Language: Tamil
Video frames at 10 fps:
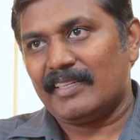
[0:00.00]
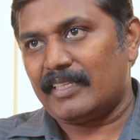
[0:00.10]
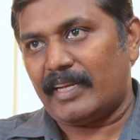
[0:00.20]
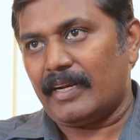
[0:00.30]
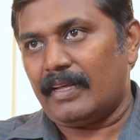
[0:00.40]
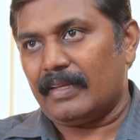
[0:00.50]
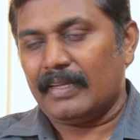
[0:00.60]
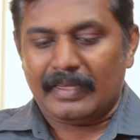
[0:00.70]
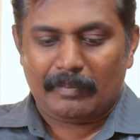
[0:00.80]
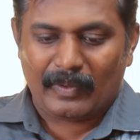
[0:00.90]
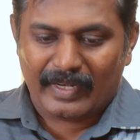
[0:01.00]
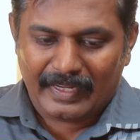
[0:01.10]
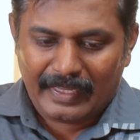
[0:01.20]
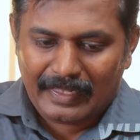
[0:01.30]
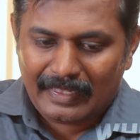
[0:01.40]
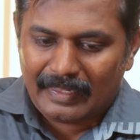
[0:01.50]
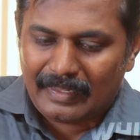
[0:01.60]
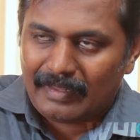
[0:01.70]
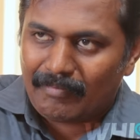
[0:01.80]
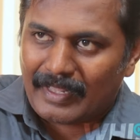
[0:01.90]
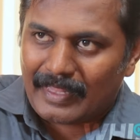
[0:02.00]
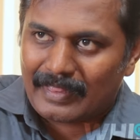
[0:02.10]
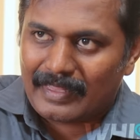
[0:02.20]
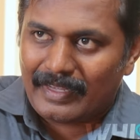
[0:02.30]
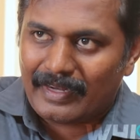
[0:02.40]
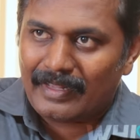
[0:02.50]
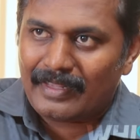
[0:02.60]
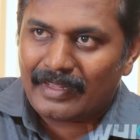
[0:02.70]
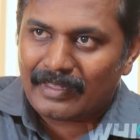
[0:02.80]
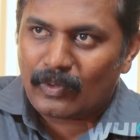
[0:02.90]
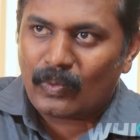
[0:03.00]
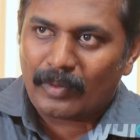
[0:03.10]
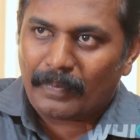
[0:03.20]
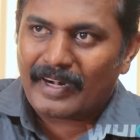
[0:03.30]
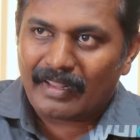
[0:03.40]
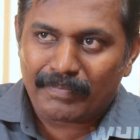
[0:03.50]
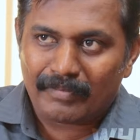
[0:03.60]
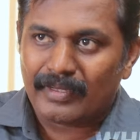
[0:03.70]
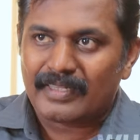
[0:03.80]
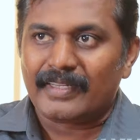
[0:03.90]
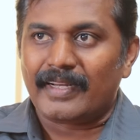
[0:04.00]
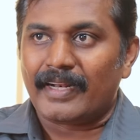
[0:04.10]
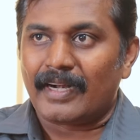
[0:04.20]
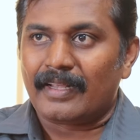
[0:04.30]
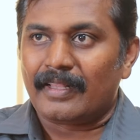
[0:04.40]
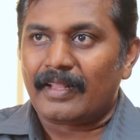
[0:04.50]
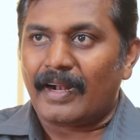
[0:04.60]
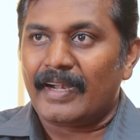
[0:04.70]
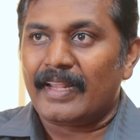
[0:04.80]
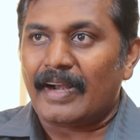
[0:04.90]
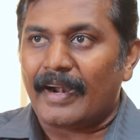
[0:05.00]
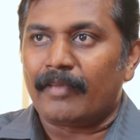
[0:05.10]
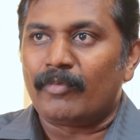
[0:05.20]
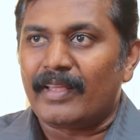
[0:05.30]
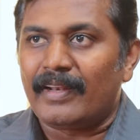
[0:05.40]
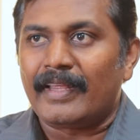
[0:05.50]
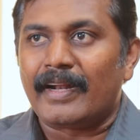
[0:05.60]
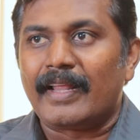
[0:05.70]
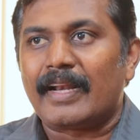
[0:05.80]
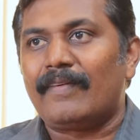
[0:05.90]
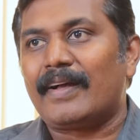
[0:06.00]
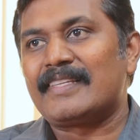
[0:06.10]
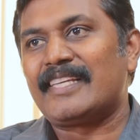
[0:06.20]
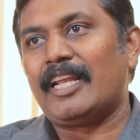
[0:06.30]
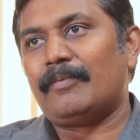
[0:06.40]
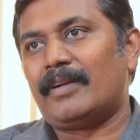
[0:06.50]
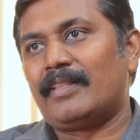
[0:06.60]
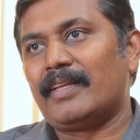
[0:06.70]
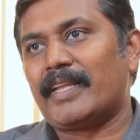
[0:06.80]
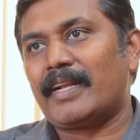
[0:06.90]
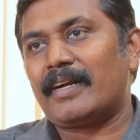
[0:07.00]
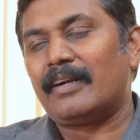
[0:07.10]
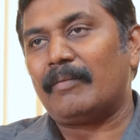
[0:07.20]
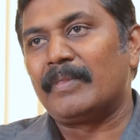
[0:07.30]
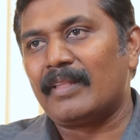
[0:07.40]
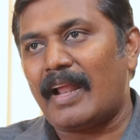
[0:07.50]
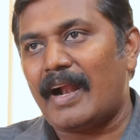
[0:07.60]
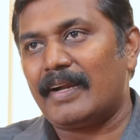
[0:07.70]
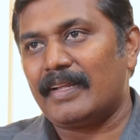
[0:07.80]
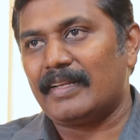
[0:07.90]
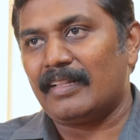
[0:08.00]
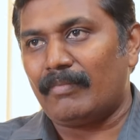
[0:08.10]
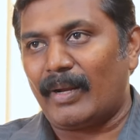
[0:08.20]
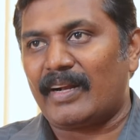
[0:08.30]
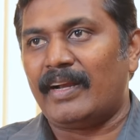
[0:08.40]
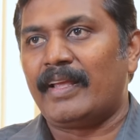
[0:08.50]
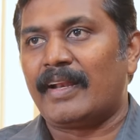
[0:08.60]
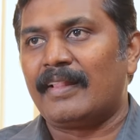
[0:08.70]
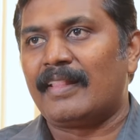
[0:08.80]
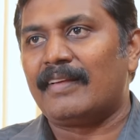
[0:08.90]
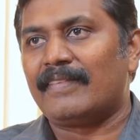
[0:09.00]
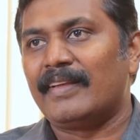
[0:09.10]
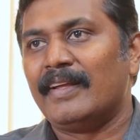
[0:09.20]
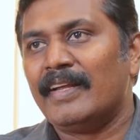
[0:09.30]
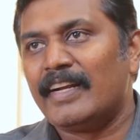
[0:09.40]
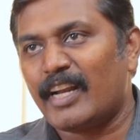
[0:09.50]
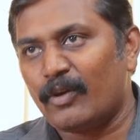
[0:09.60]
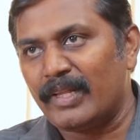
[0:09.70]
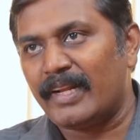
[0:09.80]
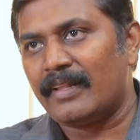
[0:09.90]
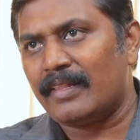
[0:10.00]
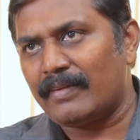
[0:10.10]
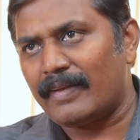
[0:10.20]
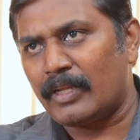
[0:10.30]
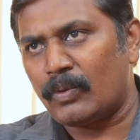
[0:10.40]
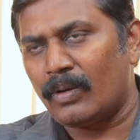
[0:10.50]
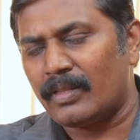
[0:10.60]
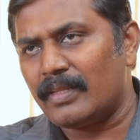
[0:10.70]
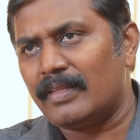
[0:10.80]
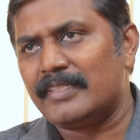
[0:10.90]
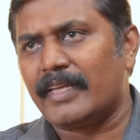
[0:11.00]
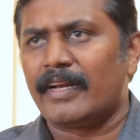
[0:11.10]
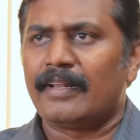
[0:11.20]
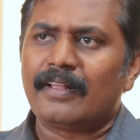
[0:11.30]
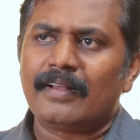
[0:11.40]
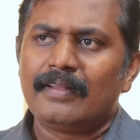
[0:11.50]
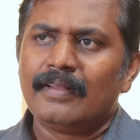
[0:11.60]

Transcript: சரிங்களா இப்போ நீங்கள் எந்த மதத்தை அல்லது எந்த கோட்பாட்டை பின்பற்றுகிறீர்கள் தாண்டி நடைமுறையில் நீங்கள் என்னவாக செயல்படுத்துகிறீர்கள் அப்போ இந்த நாட்டுக்கு இந்த மக்களுக்கு என்ன தேவை இடஒதுக்கீடு தேவை அதை கொடுத்தது ஜெயலலிதா